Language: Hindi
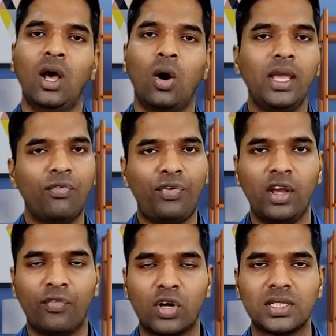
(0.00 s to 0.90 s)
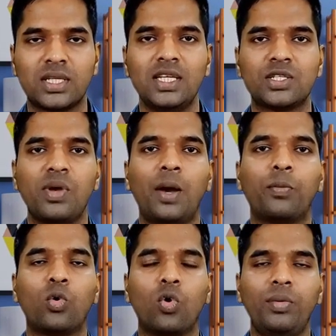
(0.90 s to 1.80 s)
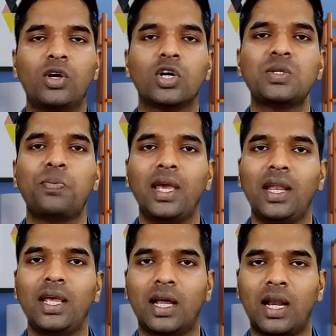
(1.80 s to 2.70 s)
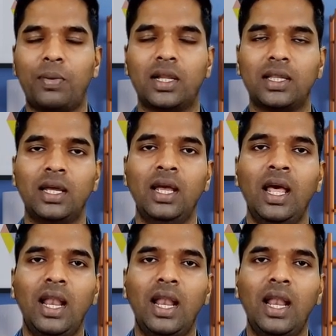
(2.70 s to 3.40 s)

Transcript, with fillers: तो ये फ्री ऑफ कॉस्ट है इसमें आपको कोई भी कॉस्ट पे नहीं करना पड़ता है